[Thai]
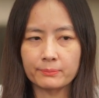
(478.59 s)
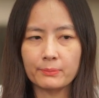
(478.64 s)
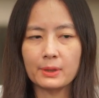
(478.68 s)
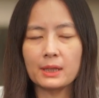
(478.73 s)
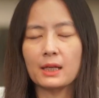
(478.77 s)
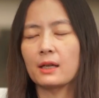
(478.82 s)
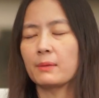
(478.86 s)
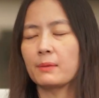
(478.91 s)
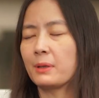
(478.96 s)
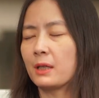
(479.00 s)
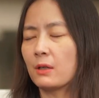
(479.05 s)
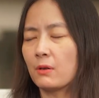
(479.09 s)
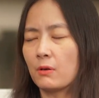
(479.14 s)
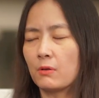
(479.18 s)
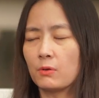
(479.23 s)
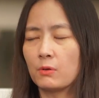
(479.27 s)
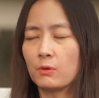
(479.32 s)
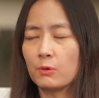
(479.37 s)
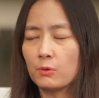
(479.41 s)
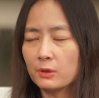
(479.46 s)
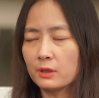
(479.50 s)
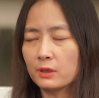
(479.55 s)
เป็น IPO
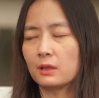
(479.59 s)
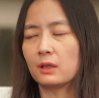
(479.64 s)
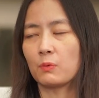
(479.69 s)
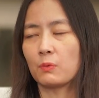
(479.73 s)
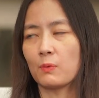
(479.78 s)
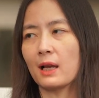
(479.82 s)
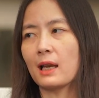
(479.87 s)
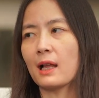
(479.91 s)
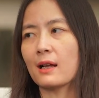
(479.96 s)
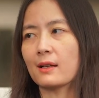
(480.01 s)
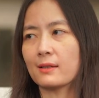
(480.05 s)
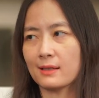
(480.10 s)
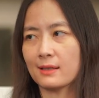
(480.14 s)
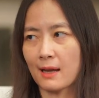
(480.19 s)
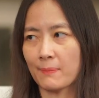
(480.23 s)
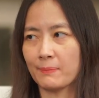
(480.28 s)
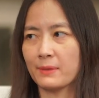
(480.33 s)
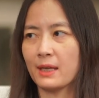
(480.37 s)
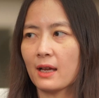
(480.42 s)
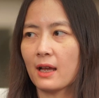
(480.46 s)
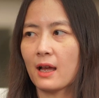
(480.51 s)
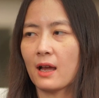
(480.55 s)
หุ้นหรือว่าหลักทรั
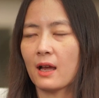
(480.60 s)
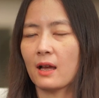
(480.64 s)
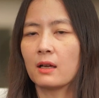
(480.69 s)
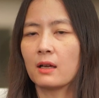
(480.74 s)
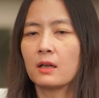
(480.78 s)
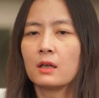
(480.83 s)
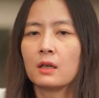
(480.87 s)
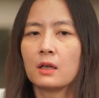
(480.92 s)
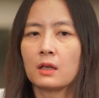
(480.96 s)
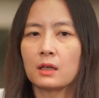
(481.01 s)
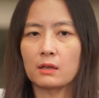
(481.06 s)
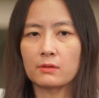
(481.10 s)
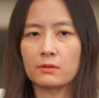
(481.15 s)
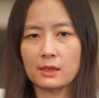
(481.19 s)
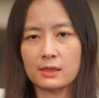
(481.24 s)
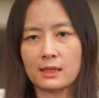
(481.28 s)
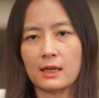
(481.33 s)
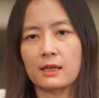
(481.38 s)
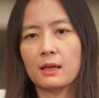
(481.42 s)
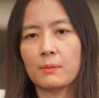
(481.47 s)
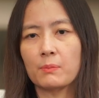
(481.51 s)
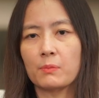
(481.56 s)
พยค่ะเราจะ
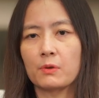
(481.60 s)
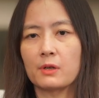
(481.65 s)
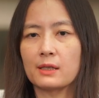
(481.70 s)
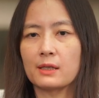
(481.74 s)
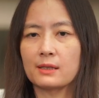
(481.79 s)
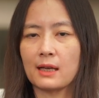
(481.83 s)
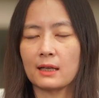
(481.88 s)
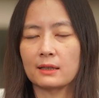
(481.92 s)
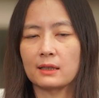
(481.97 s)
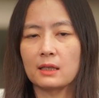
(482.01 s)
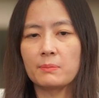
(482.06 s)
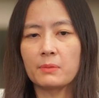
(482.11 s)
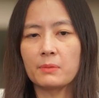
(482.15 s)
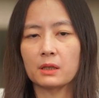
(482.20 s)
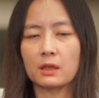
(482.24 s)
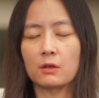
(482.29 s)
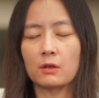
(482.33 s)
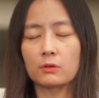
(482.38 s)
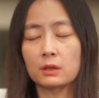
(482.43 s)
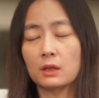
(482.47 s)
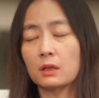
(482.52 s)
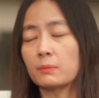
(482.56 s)
ใช้กับบริษัทที่เหมือน
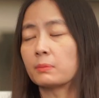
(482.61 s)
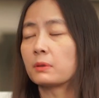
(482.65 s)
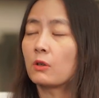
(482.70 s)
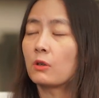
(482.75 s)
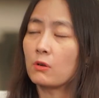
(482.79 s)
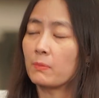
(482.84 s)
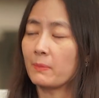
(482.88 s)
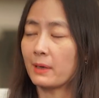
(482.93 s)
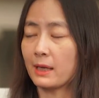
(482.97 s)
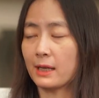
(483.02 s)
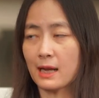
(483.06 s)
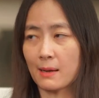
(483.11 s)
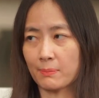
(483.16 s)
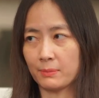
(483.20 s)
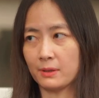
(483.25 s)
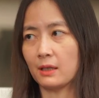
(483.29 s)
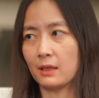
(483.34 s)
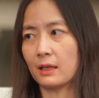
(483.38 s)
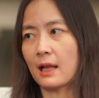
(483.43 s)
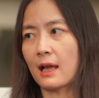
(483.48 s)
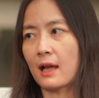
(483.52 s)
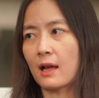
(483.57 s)
เขาเติบโตมาระดับ
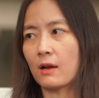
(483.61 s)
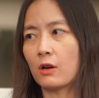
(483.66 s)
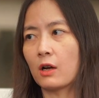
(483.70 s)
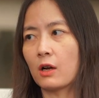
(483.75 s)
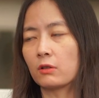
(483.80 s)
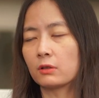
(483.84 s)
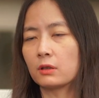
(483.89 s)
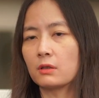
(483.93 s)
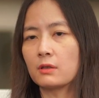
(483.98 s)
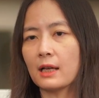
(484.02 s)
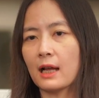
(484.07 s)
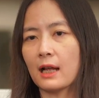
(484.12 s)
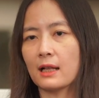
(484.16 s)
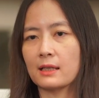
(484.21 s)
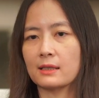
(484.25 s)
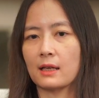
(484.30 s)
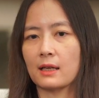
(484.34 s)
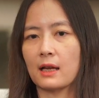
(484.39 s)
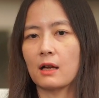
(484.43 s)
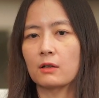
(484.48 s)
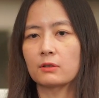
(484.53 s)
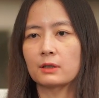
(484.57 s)
หนึ่งแล้วเขาต้องการ
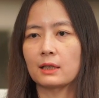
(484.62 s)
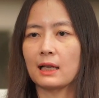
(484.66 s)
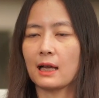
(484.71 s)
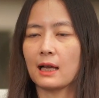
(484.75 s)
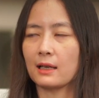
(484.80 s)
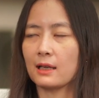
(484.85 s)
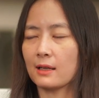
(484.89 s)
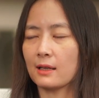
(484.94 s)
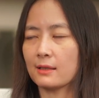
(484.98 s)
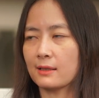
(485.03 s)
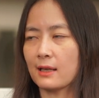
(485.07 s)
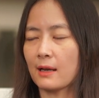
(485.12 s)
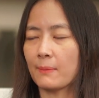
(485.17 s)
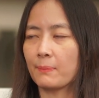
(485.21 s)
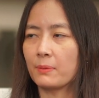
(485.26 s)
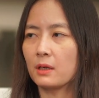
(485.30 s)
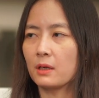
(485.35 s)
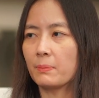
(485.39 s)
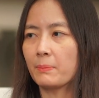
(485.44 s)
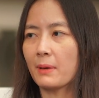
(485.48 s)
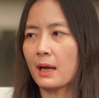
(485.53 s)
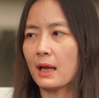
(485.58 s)
จะเข้าตลาดหลักทรัพย์
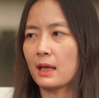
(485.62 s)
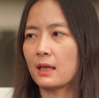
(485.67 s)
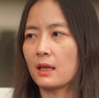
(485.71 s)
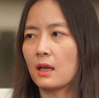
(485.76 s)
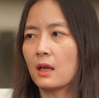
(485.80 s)
เพื่อไป